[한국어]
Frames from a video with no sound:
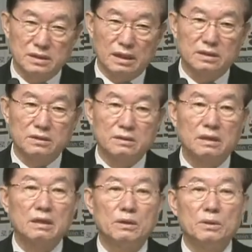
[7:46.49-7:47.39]
나는
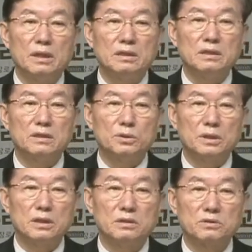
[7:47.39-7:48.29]
왜 이
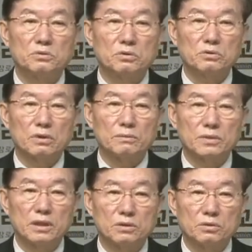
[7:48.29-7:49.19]
교회의 성도들과
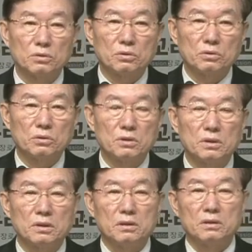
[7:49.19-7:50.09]
함께 있고
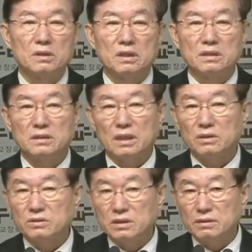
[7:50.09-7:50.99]
여기에 이
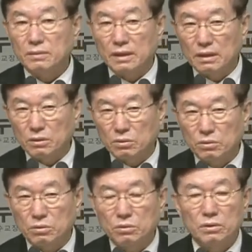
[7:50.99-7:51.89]
사역자를
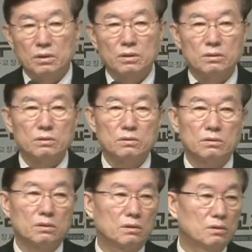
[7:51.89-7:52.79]
만나고
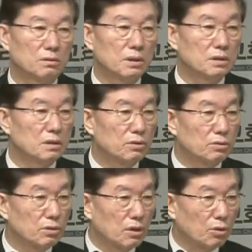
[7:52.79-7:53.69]
어, 왜 이 길을
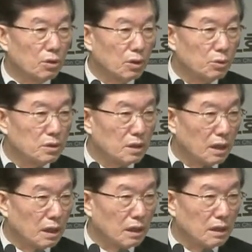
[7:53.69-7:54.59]
걸어가고
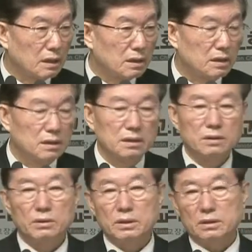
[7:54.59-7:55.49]
있나
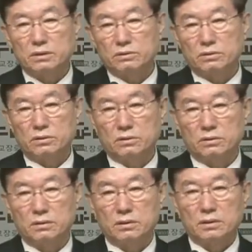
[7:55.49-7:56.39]
이거에
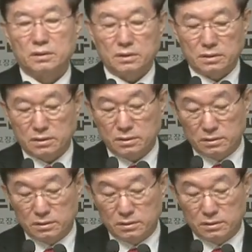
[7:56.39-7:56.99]
대해서 예,